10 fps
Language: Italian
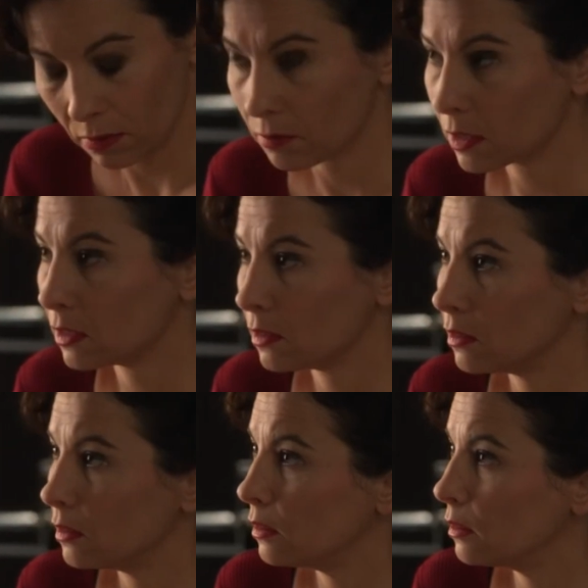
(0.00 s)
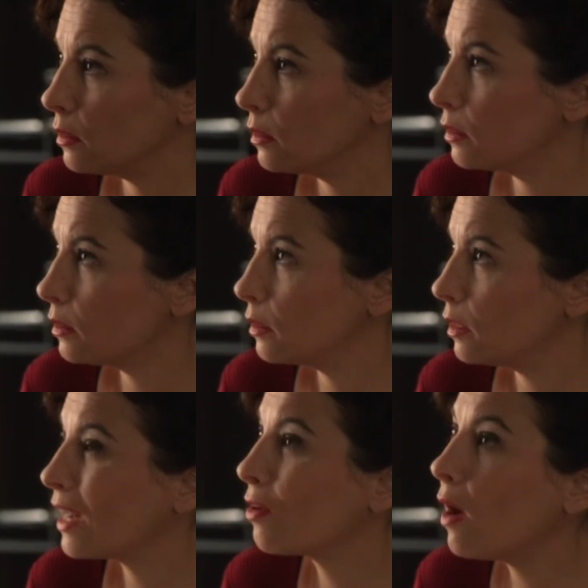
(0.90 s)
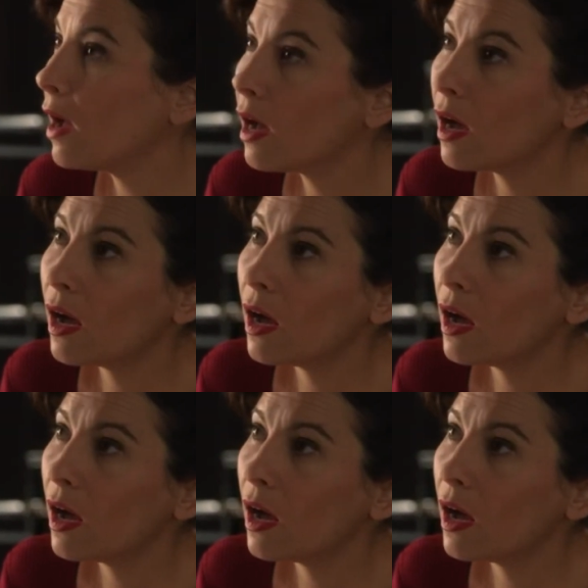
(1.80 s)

canguro rosso. Che cosa?